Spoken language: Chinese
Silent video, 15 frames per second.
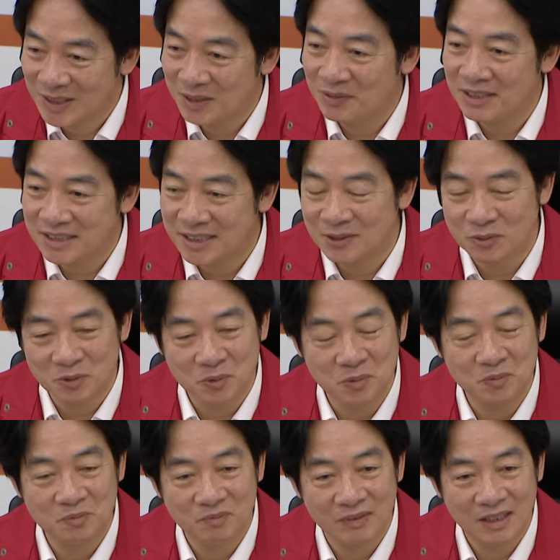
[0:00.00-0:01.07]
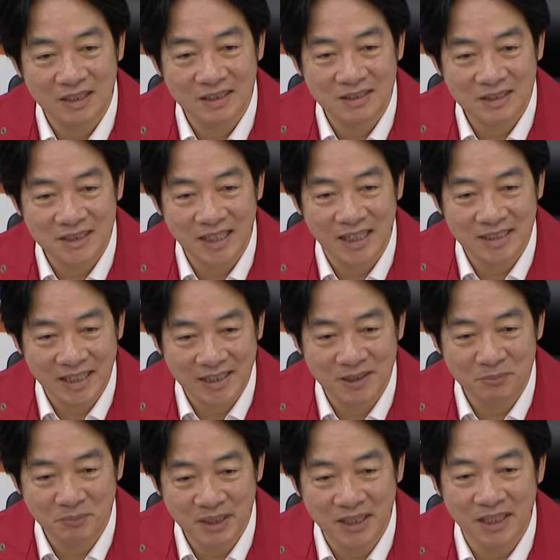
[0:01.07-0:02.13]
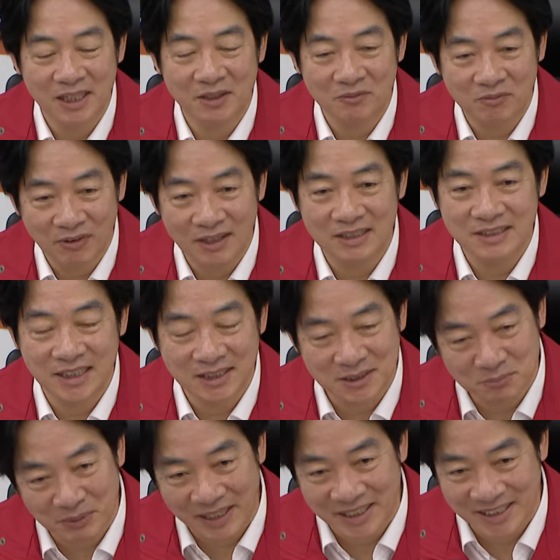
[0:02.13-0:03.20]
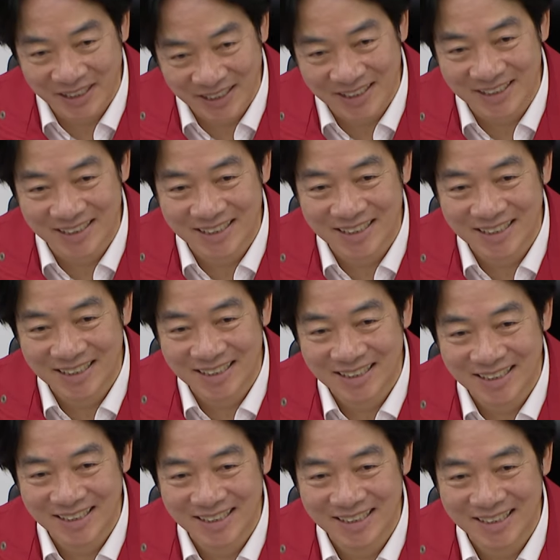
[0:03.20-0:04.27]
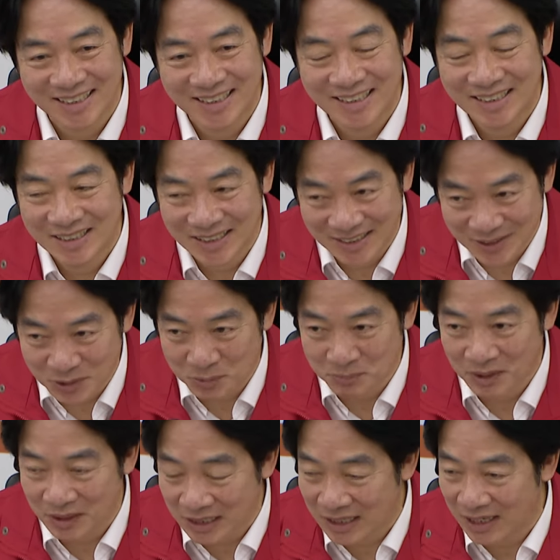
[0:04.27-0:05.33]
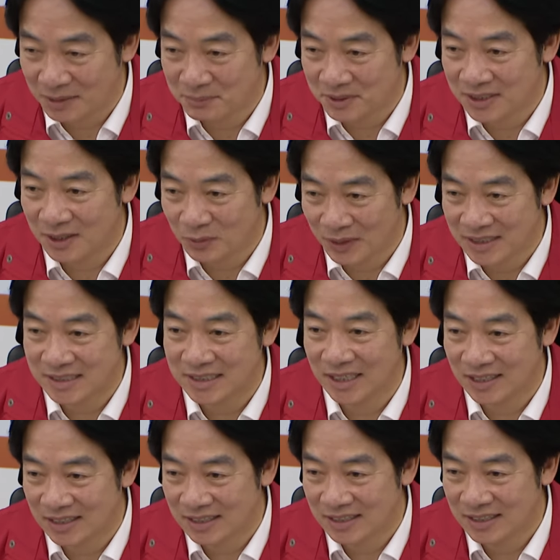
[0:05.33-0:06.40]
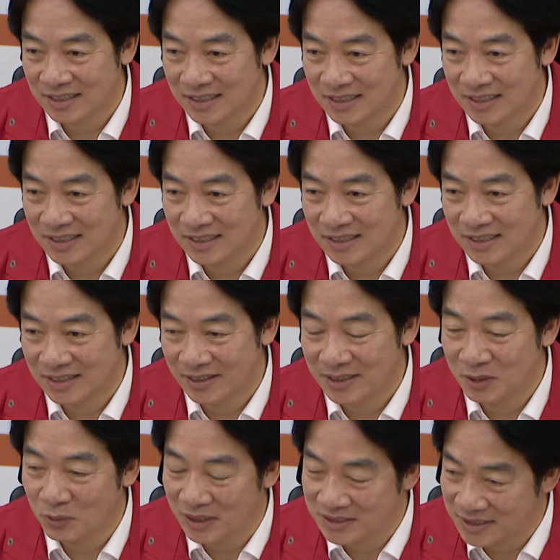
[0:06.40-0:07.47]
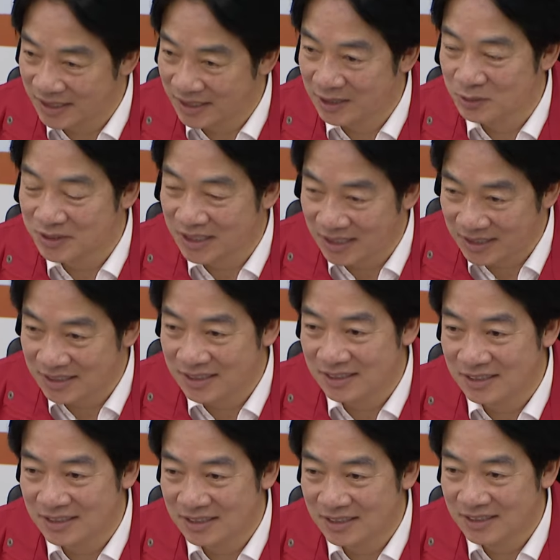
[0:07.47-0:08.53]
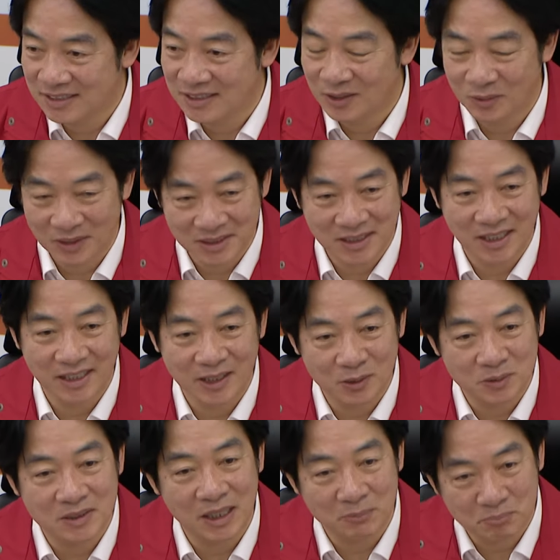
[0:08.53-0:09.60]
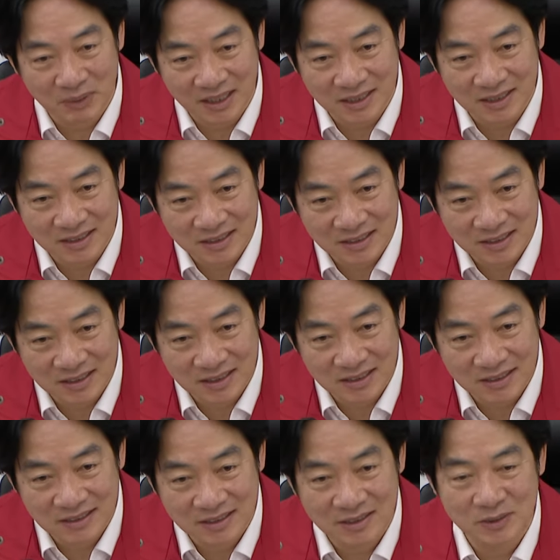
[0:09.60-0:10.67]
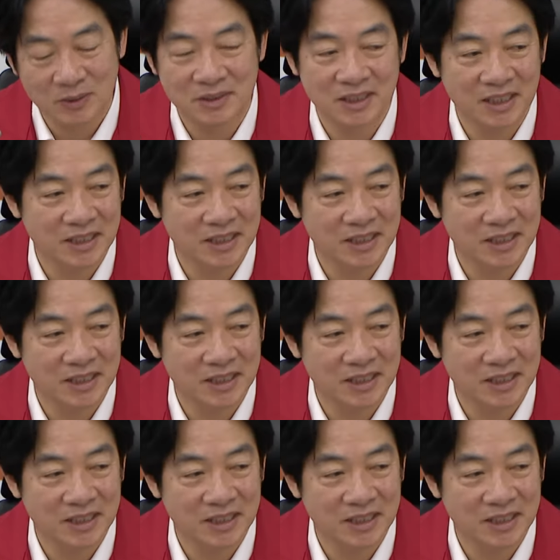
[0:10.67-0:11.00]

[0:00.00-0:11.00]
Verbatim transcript: 地方政府下达的命令放假是白天。但是我们要 cover 到晚上，啊，因为晚上也有上课，晚上也有上班了，所以这